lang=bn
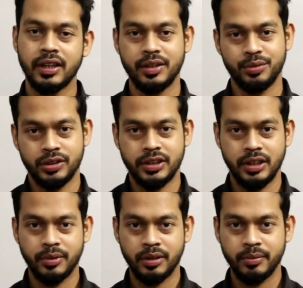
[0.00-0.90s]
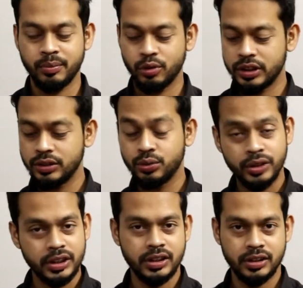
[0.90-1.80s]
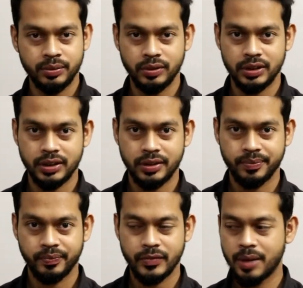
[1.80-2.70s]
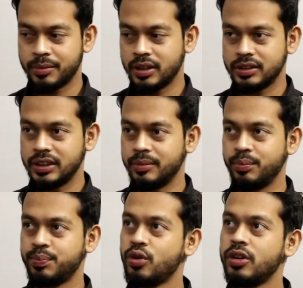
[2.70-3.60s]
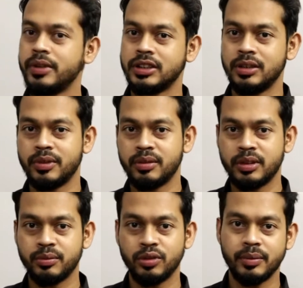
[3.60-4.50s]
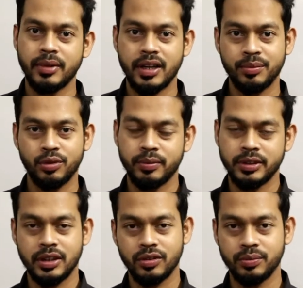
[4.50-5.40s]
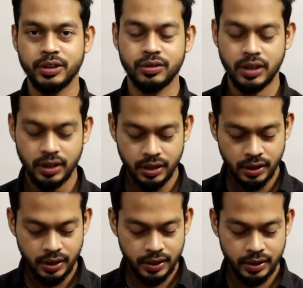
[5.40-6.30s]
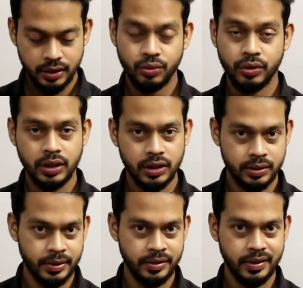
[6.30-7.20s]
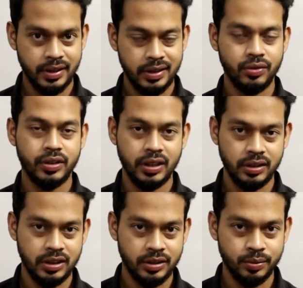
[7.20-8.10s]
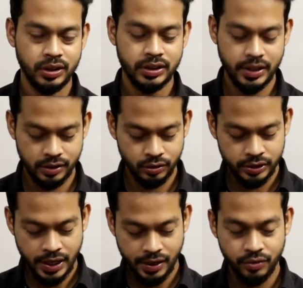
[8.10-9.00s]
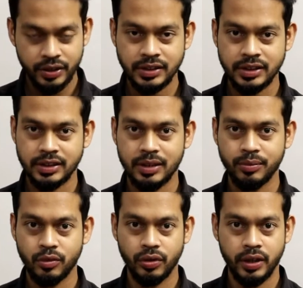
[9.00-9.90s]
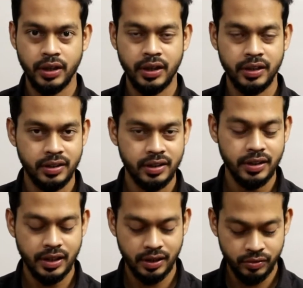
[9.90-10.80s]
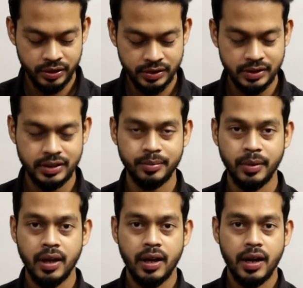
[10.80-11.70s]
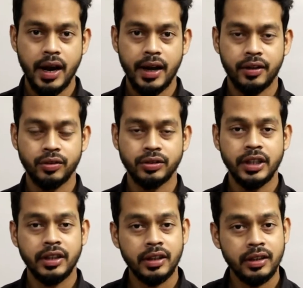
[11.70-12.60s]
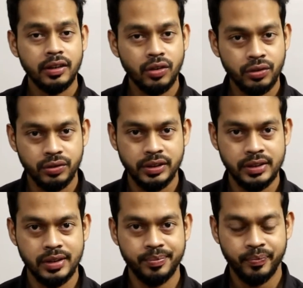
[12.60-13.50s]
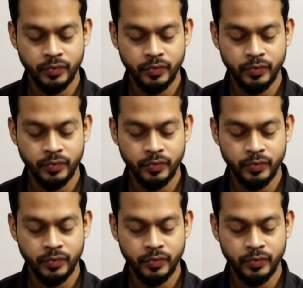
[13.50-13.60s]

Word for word: এখানে কী বোঝাচ্ছে ইনভায়রনমেন্ট বলতে দুইটা জিনিস বোঝাচ্ছে আমরা যে পরিবেশ এনভায়রনমেন্ট বলতে বাইরের পরিবেশ এরকম কিছু না এখানে দুইটা স্পেসিফিক্যালি দুইটা জিনিস বোঝাচ্ছে একটা হচ্ছে অ্যাকাউন্টিং সিস্টেম ওই এনটিটির অ্যাকাউন্টিং সিস্টেম আর একটা হচ্ছে ইন্টারনাল কন্ট্রোল সিস্টেম